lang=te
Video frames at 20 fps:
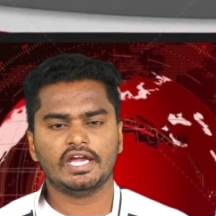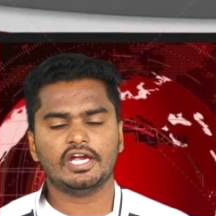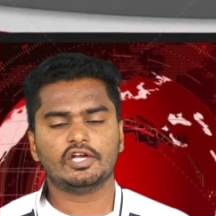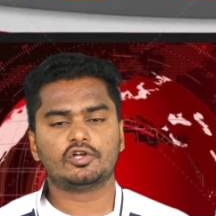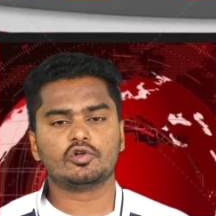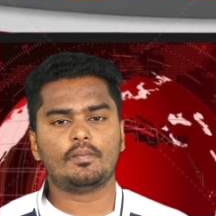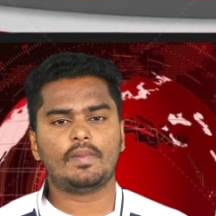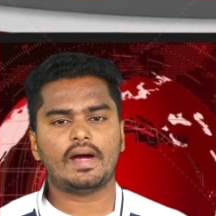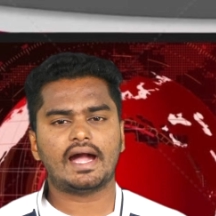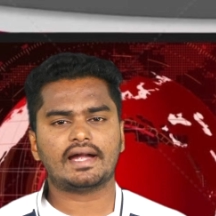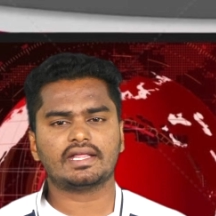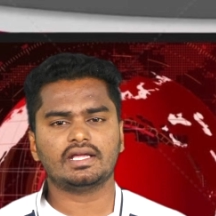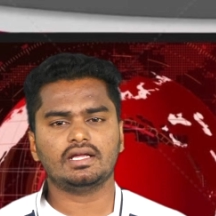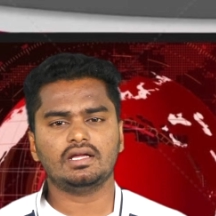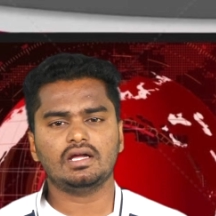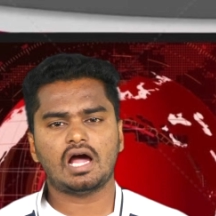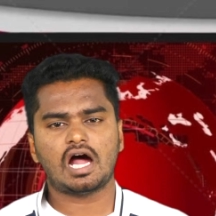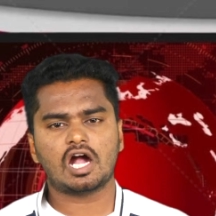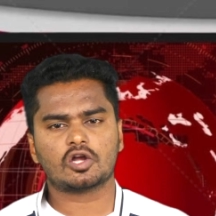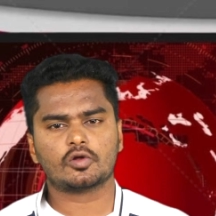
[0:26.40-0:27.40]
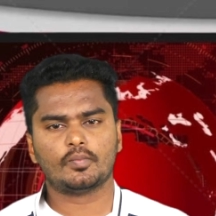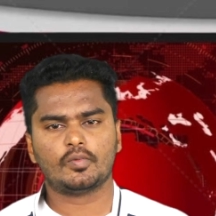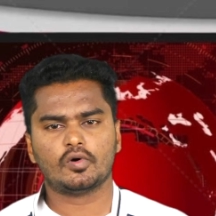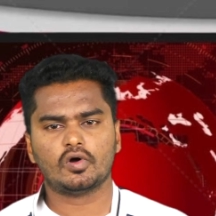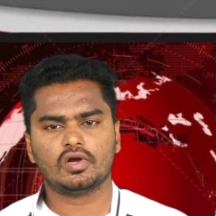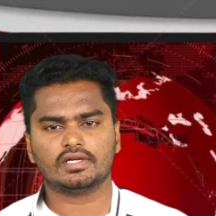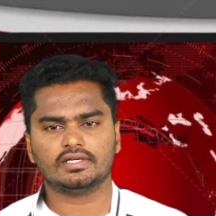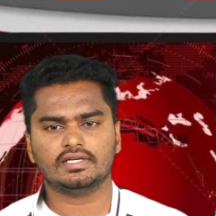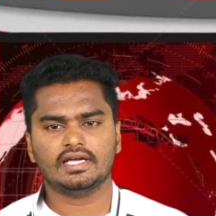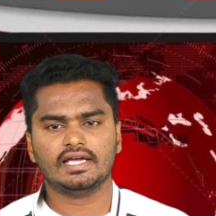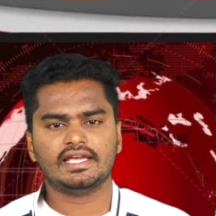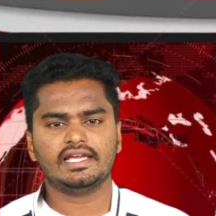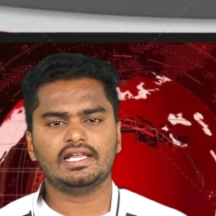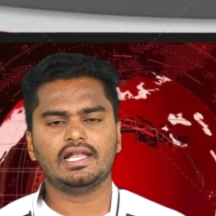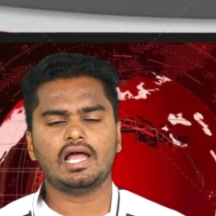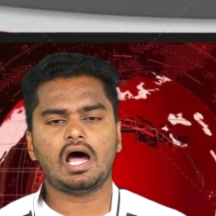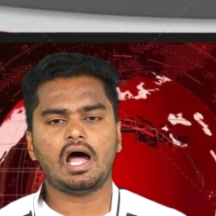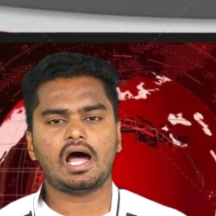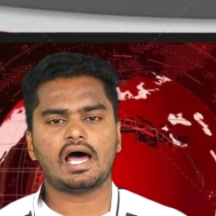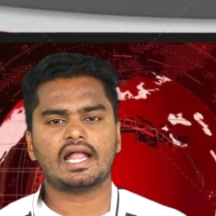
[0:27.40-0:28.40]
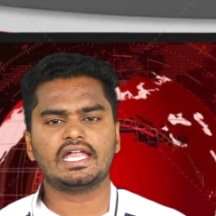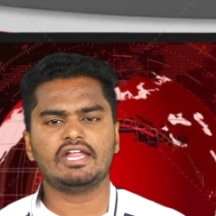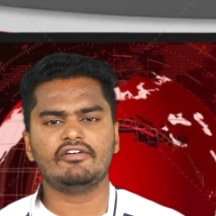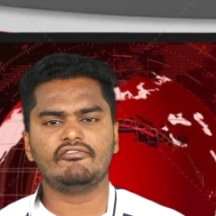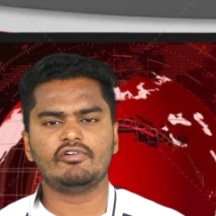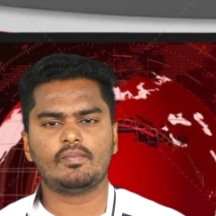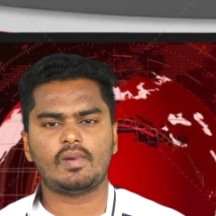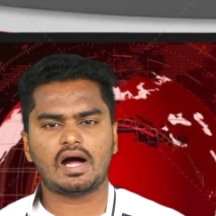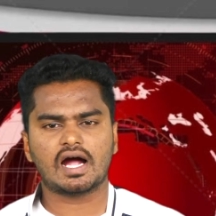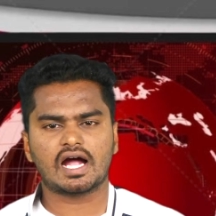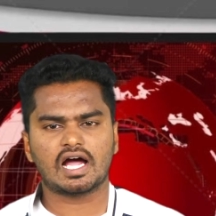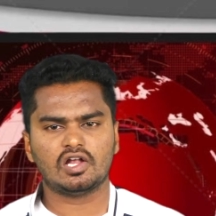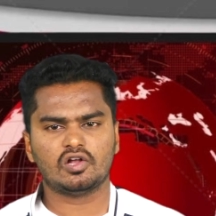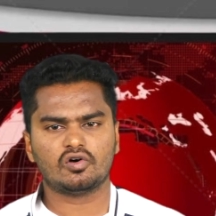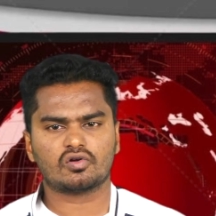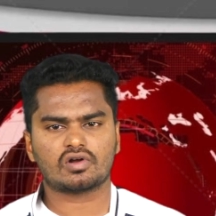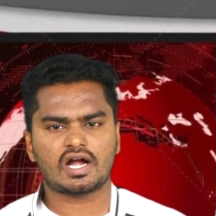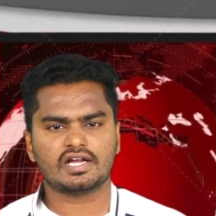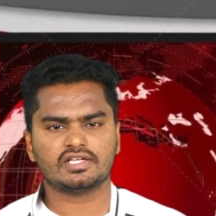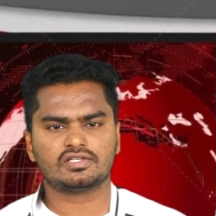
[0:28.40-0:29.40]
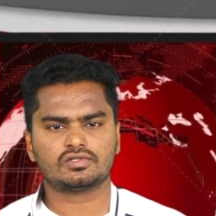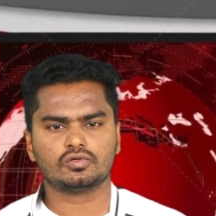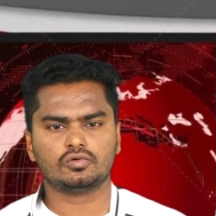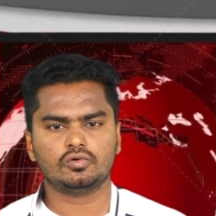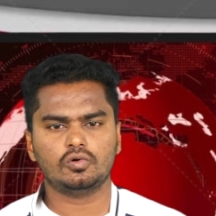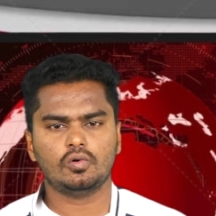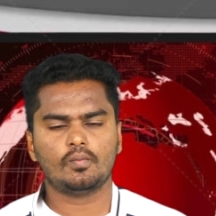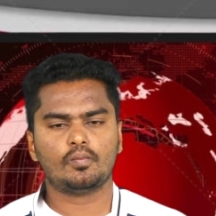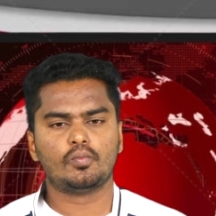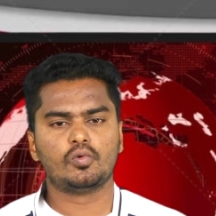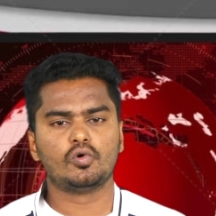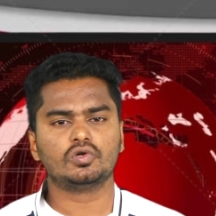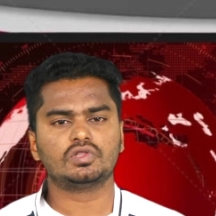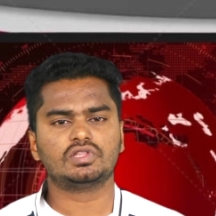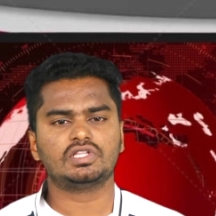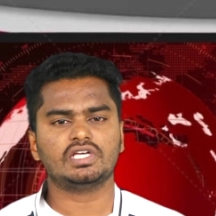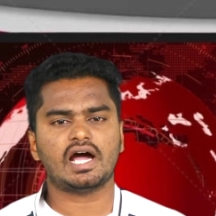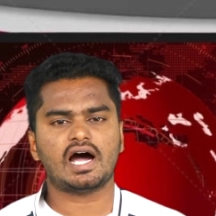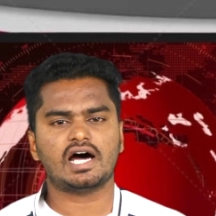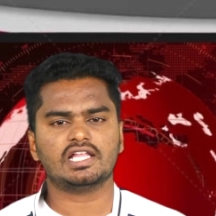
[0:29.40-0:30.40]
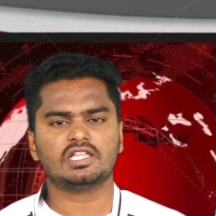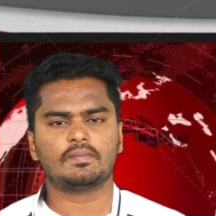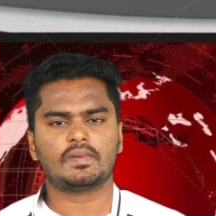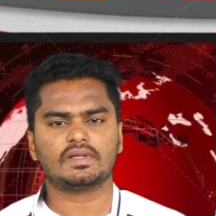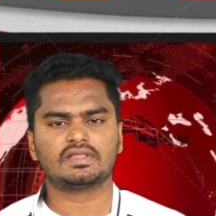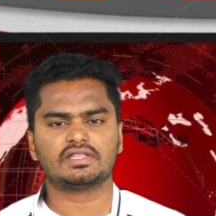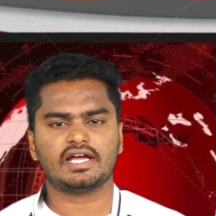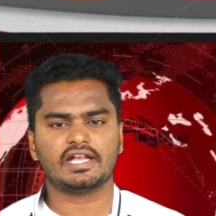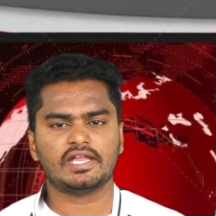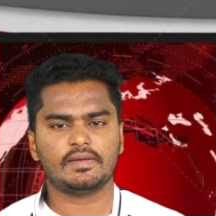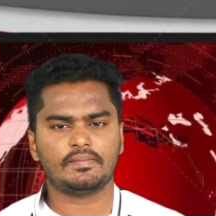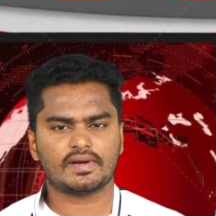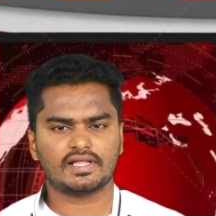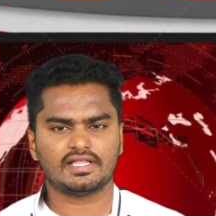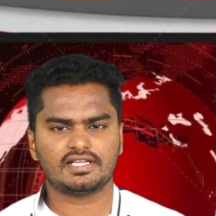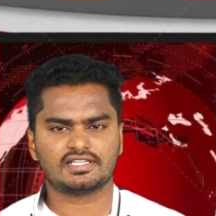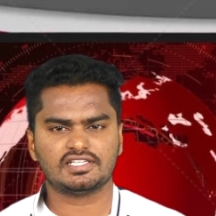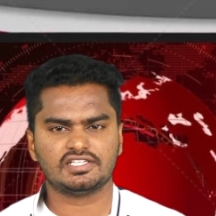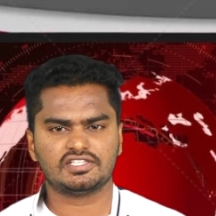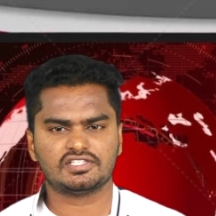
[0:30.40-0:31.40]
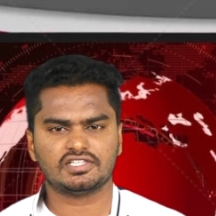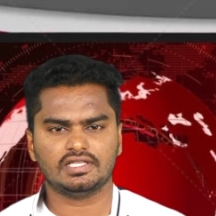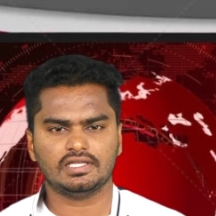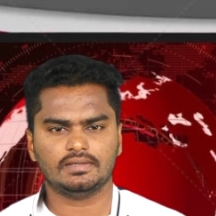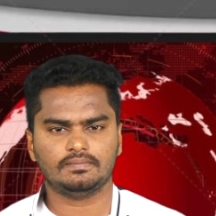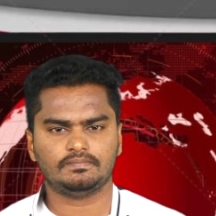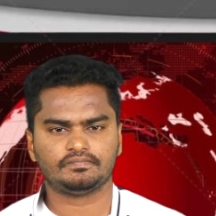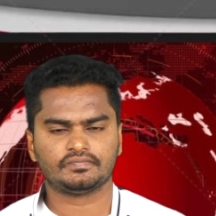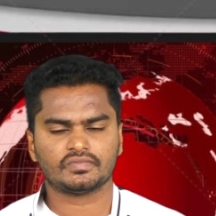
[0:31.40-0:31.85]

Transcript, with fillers: ఇటు బ్యాటింగ్ అటు బౌలింగ్ ఇలా అన్ని విభాగాల్లో రాణిస్తూ పూర్తి ఆధిపత్యాన్ని ప్రదర్శించింది